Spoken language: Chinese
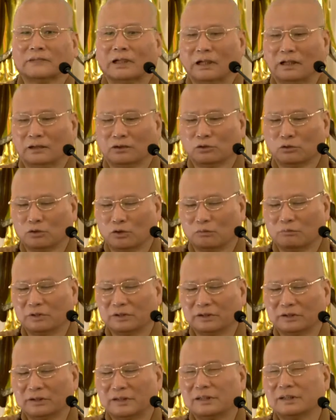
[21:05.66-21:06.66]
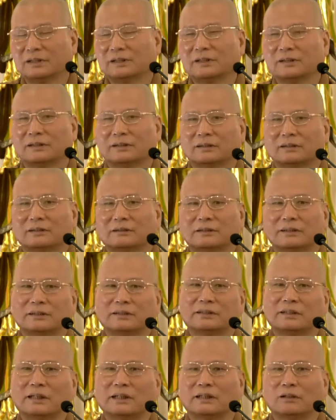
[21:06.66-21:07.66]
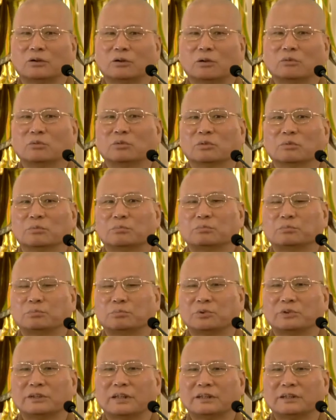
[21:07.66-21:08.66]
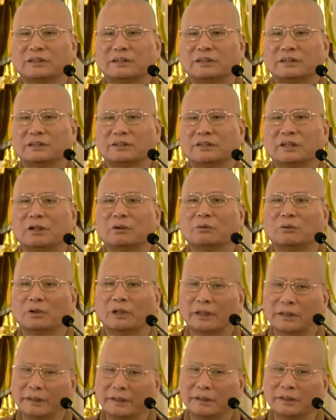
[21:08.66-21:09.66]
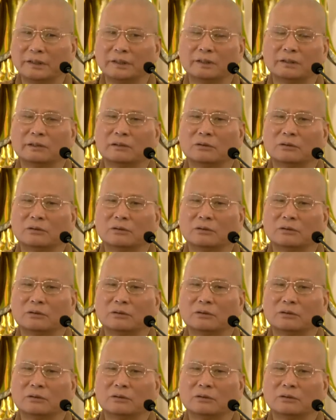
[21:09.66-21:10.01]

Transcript: 啊，如果我们听了听讲了，我们不再去教人，